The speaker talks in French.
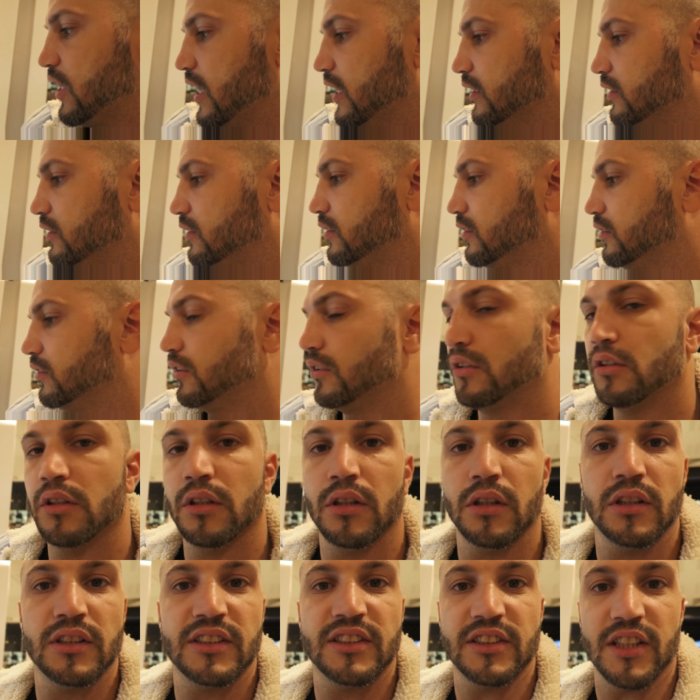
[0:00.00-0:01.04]
4,
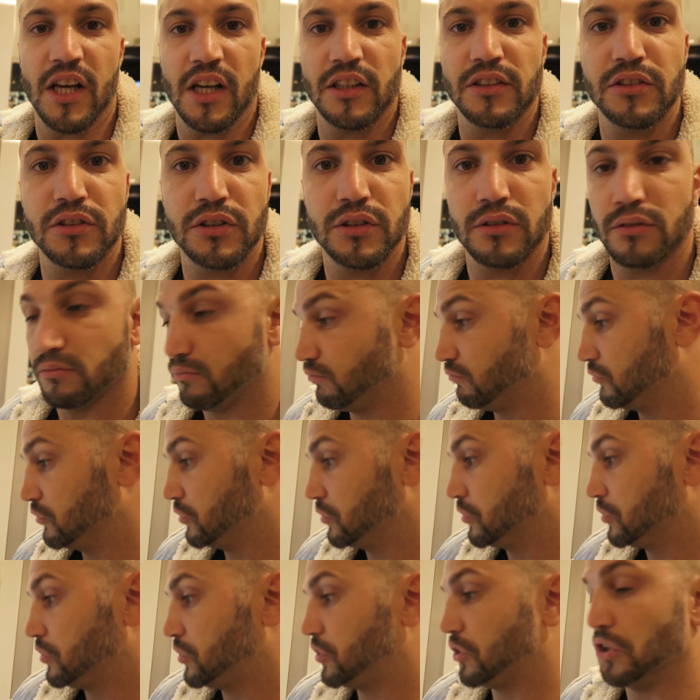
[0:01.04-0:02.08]
5,
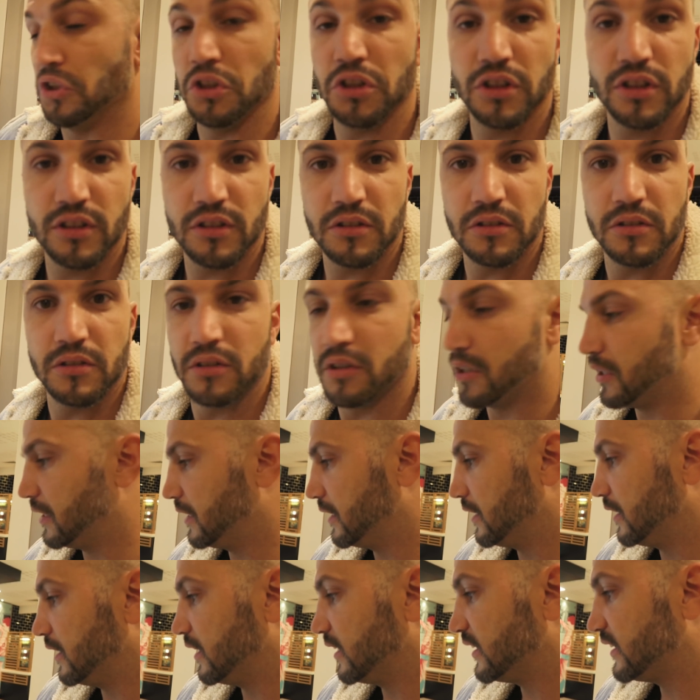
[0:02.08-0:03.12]
6,
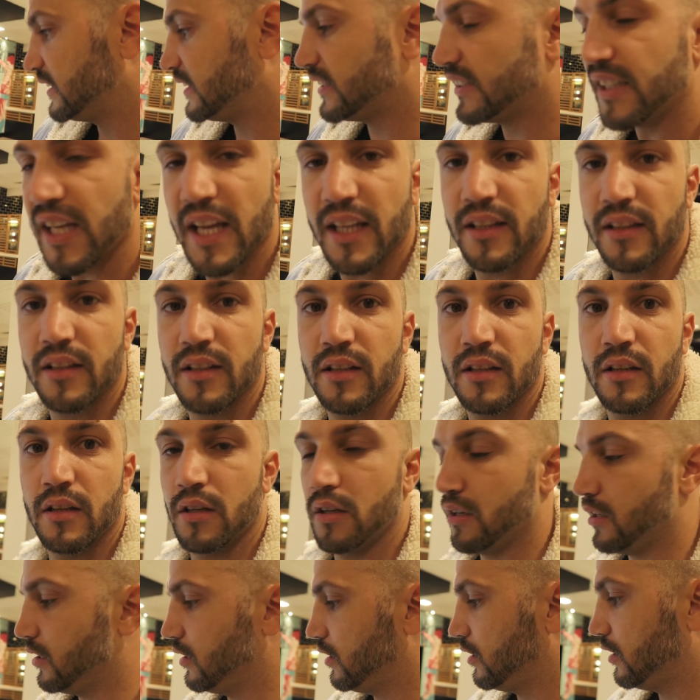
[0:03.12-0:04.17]
7
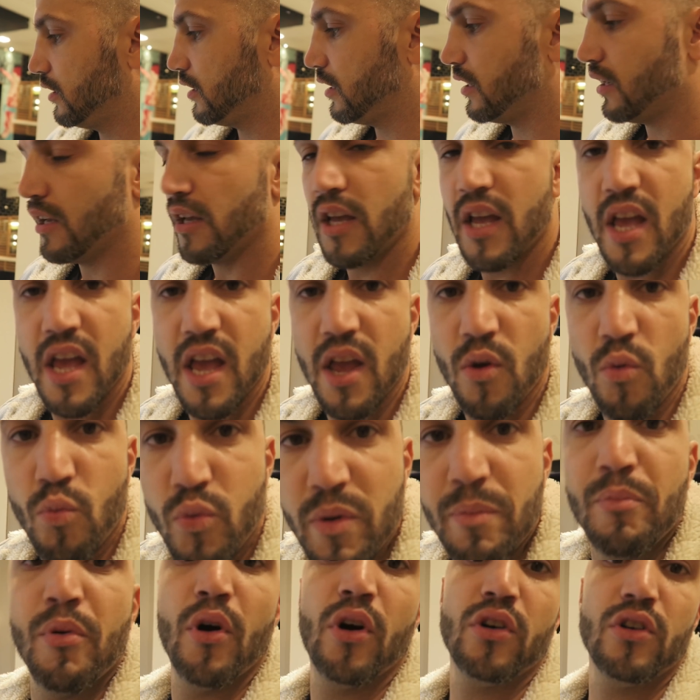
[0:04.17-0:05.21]
et
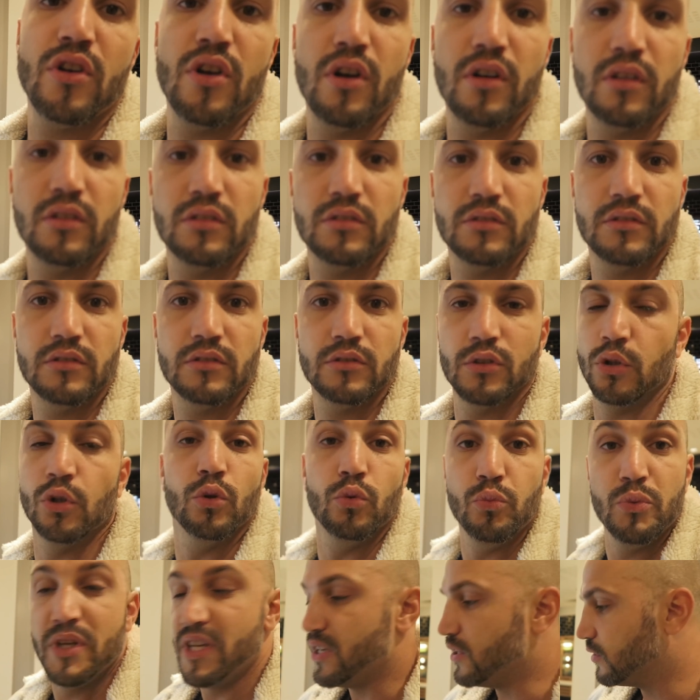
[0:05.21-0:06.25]
8 burgers. 8
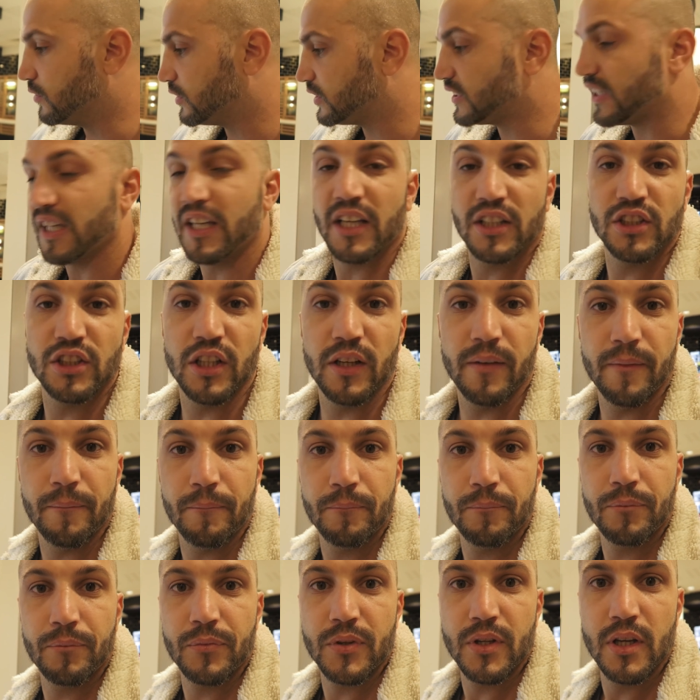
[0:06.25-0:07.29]
euh, euh, steaks hachés.
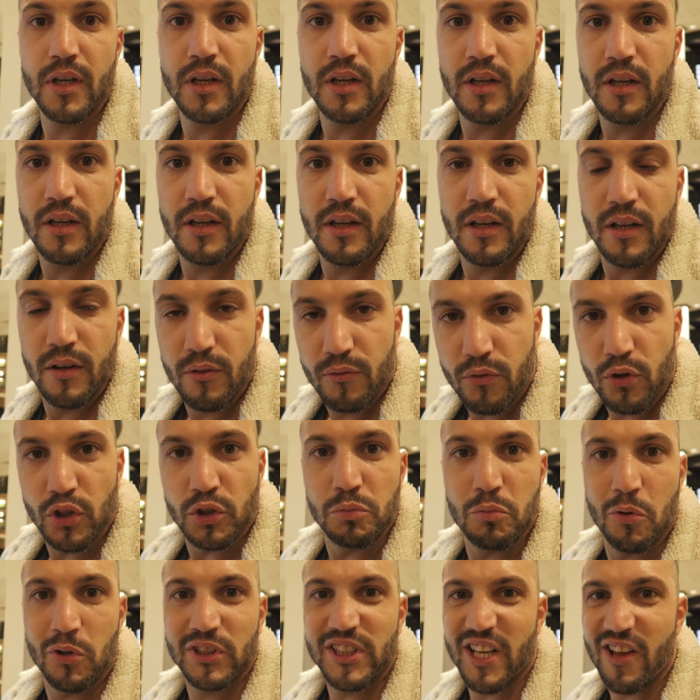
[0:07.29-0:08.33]

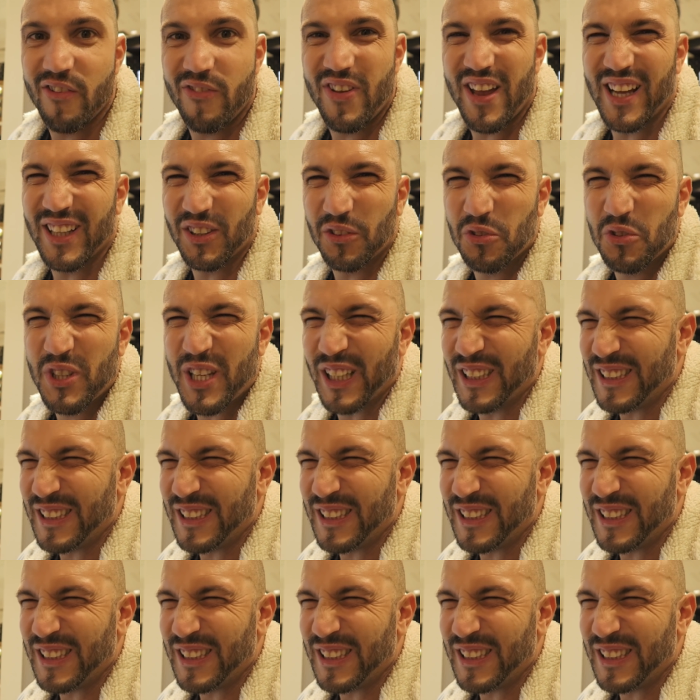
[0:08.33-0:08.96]
Franchement, ça va faire un truc